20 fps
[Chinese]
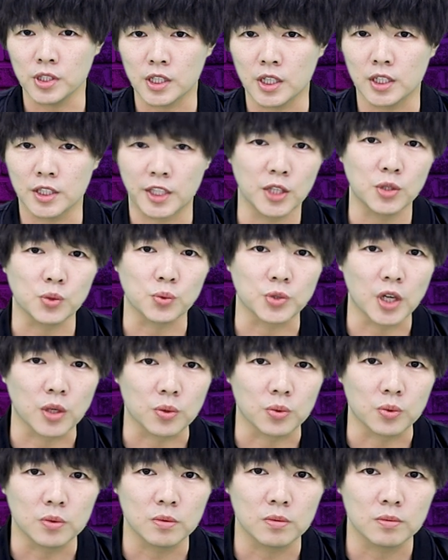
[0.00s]
一个天主
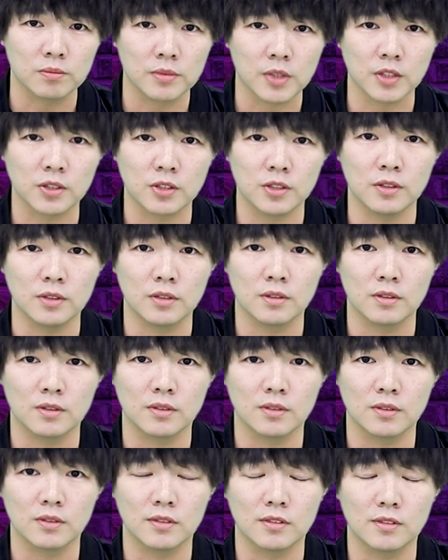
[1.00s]
教徒但是
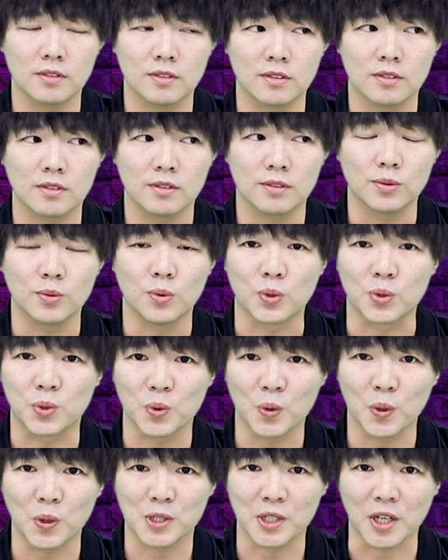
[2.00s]
我
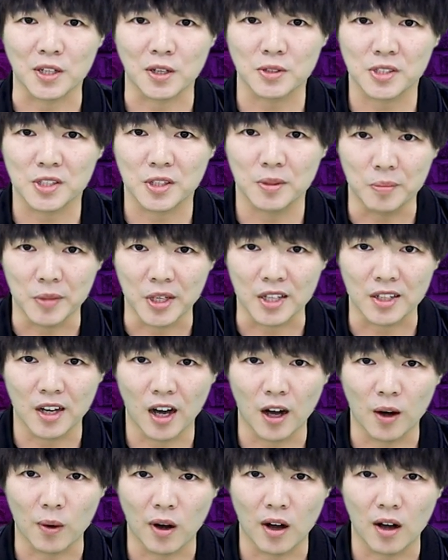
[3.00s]
多想要这个名
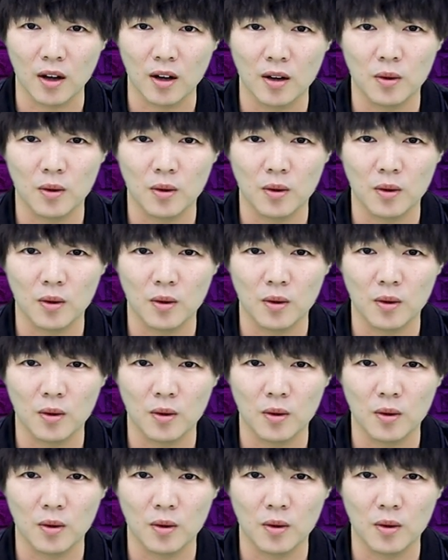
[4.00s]
号啊